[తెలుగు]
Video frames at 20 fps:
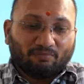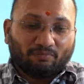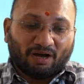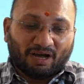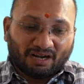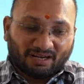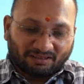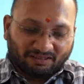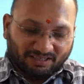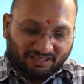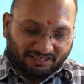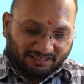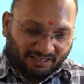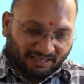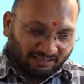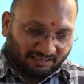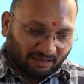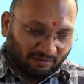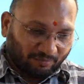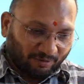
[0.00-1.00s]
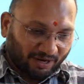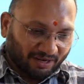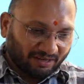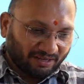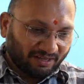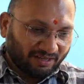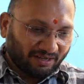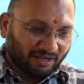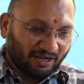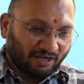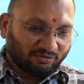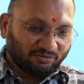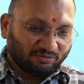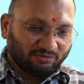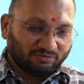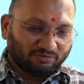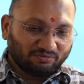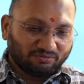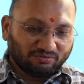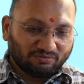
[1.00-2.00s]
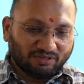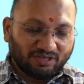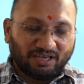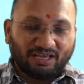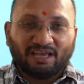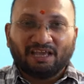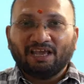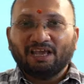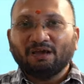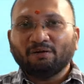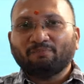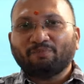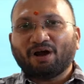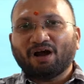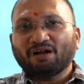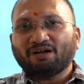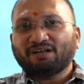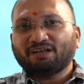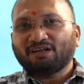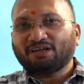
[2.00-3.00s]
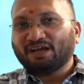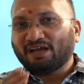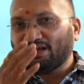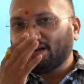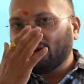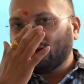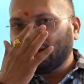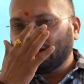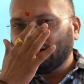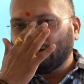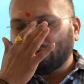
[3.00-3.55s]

భారతీయ జనతా పార్టీయే కాదు ఏ పార్టీకైనా